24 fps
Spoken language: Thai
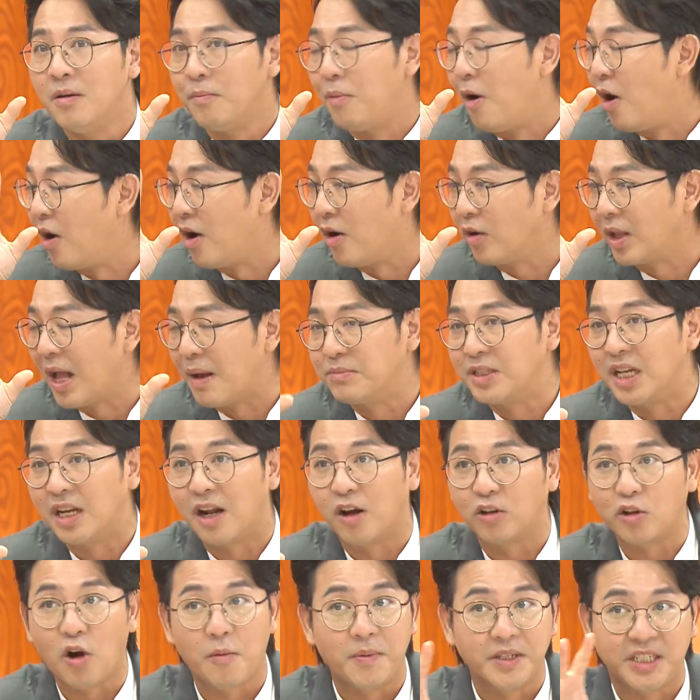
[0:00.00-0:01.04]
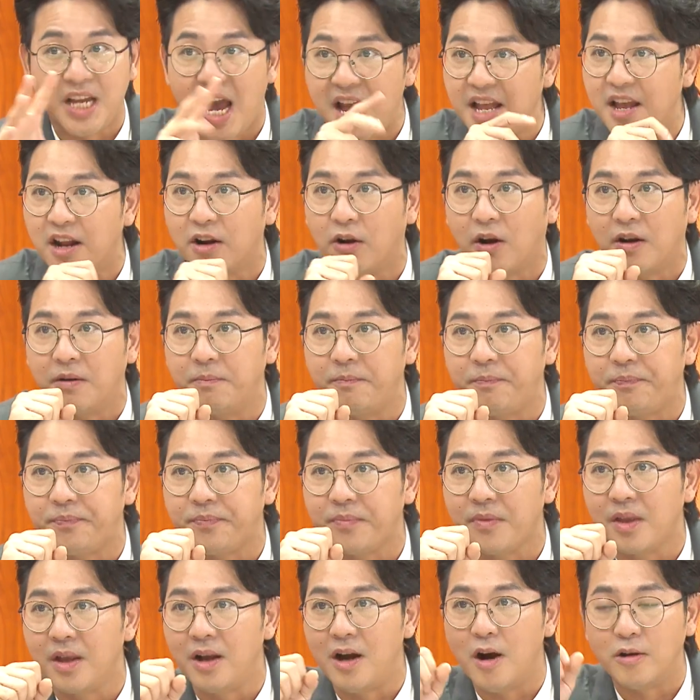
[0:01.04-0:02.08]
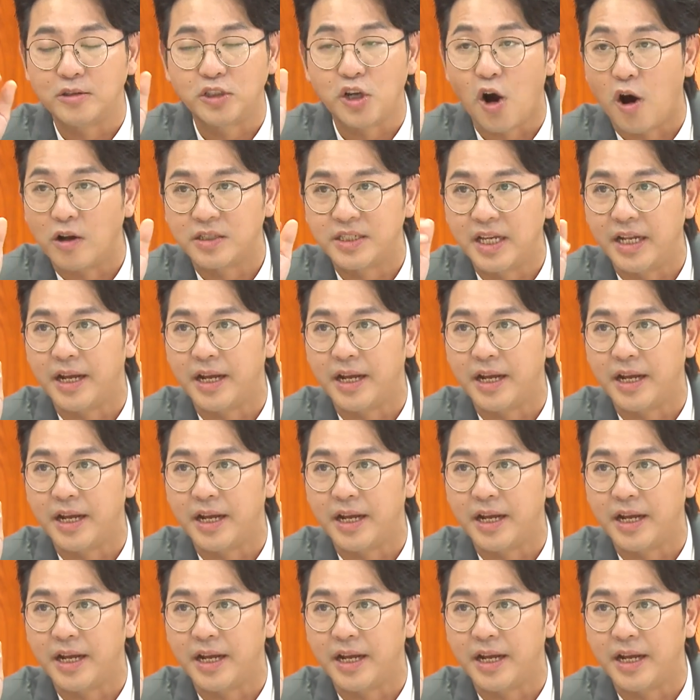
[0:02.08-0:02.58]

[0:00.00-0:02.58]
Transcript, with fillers: พอเขาทำเสร็จเขาต้องไปแช่เย็นก่อนเขาช็อตเสร็